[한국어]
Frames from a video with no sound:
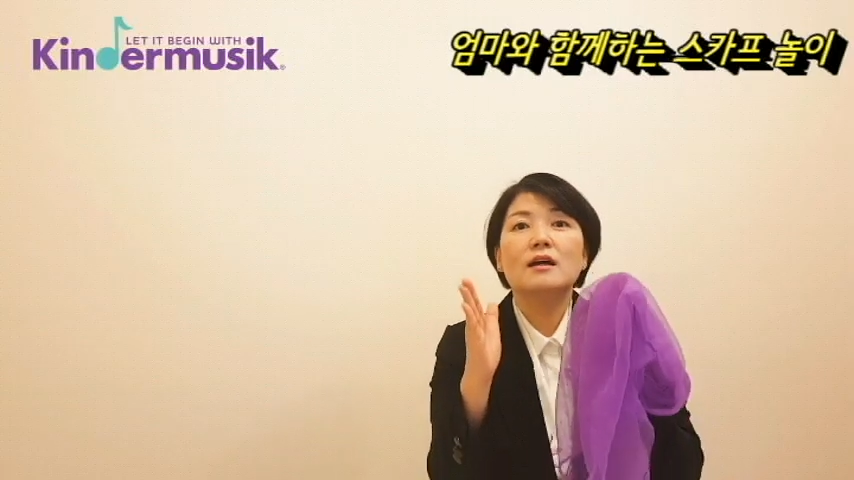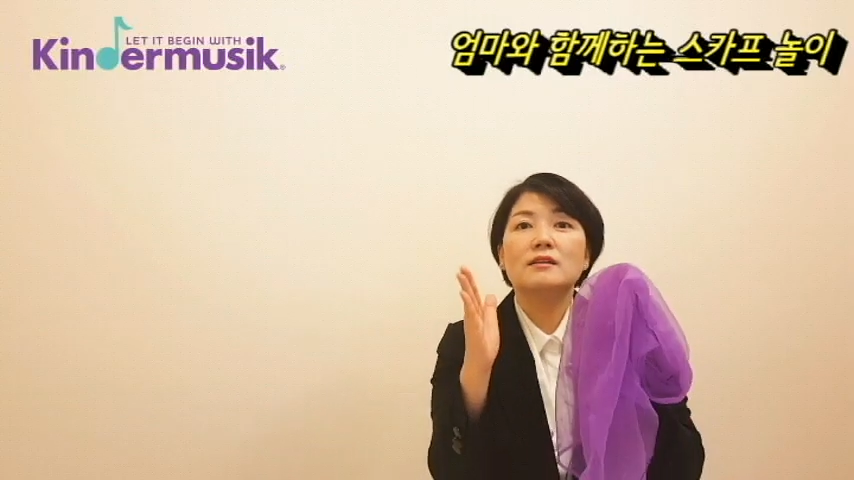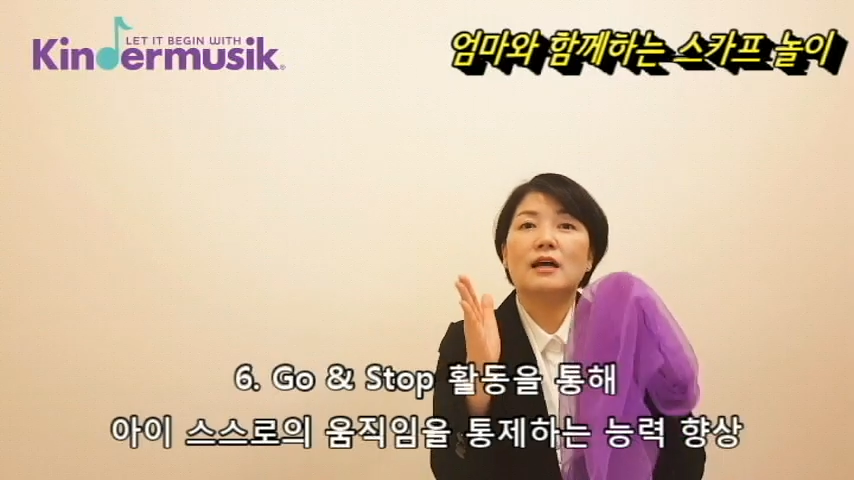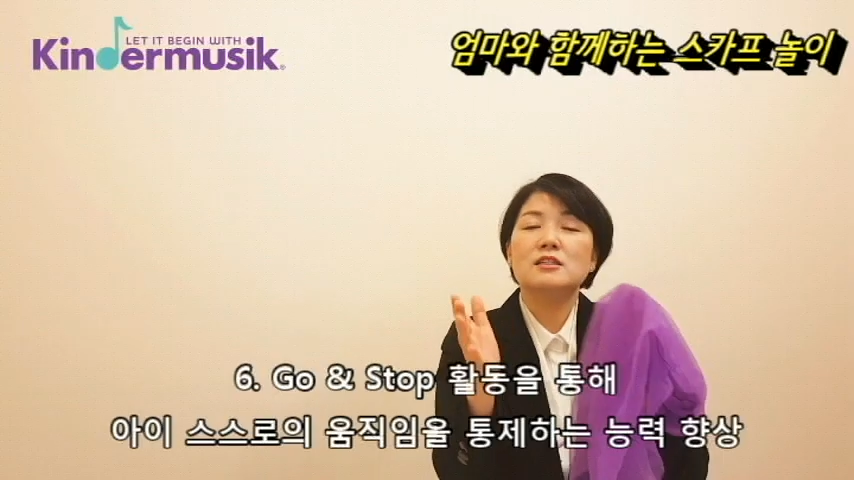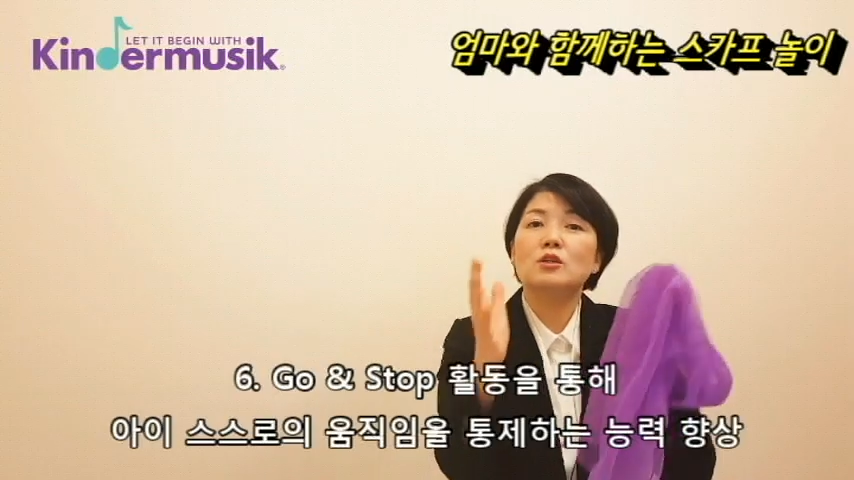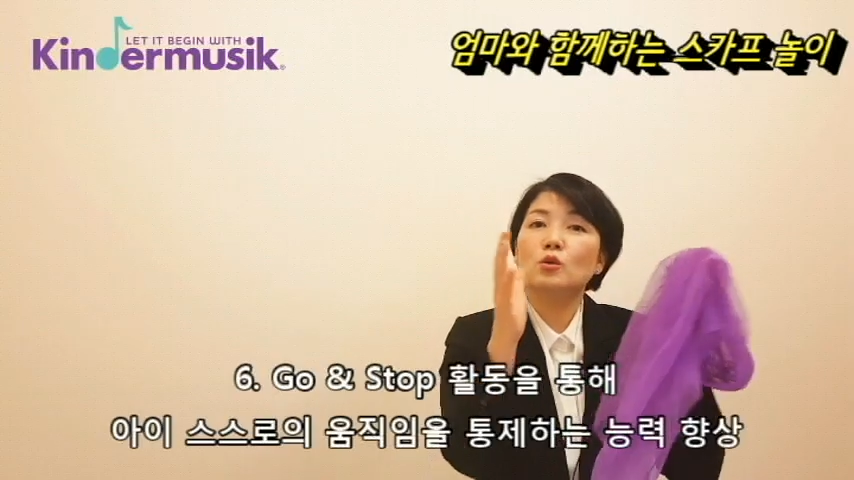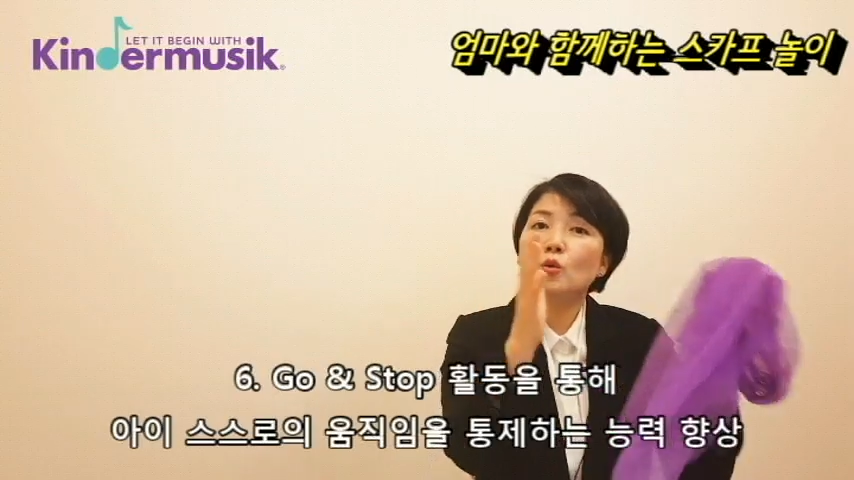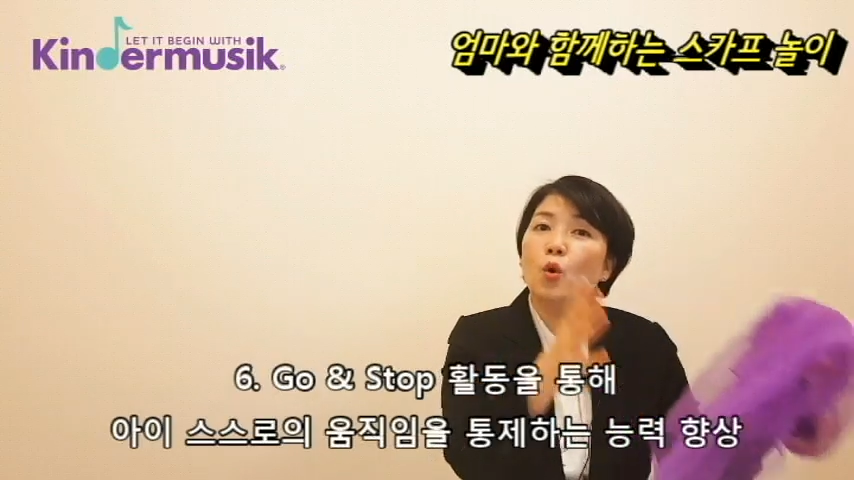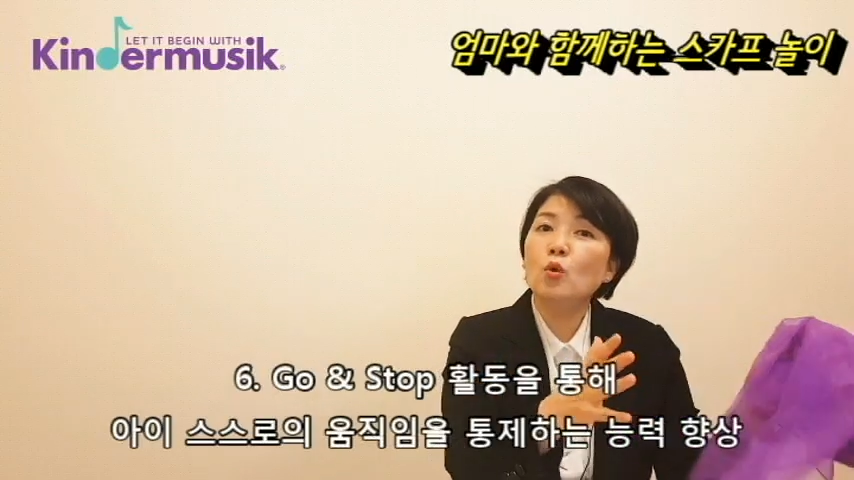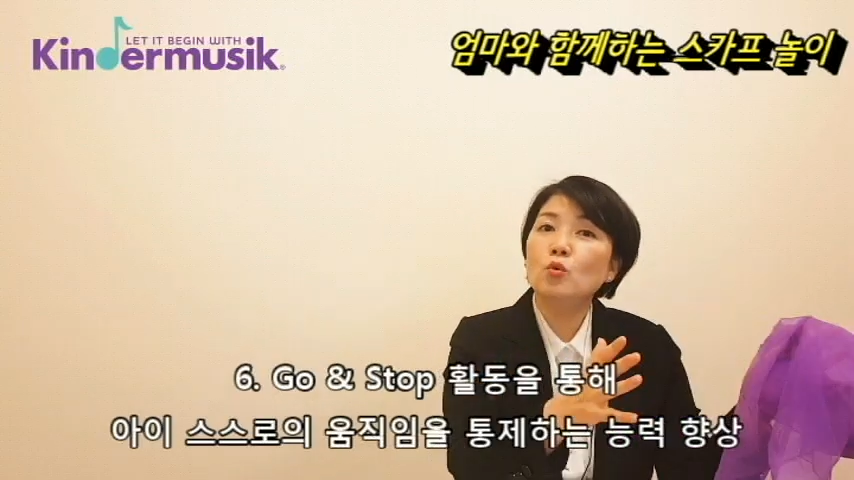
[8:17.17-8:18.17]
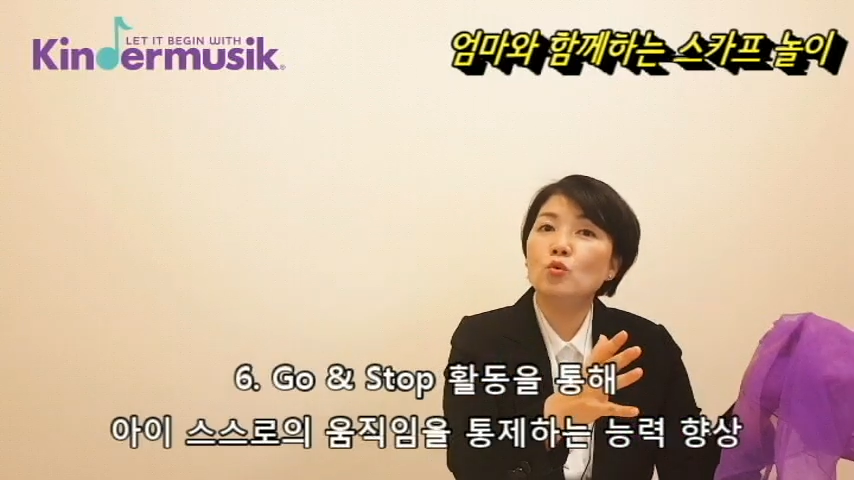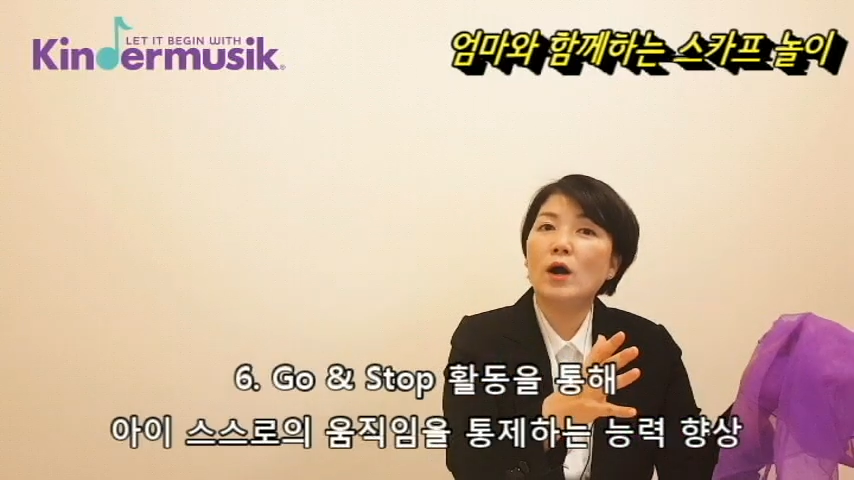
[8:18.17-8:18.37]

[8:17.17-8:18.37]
다시 고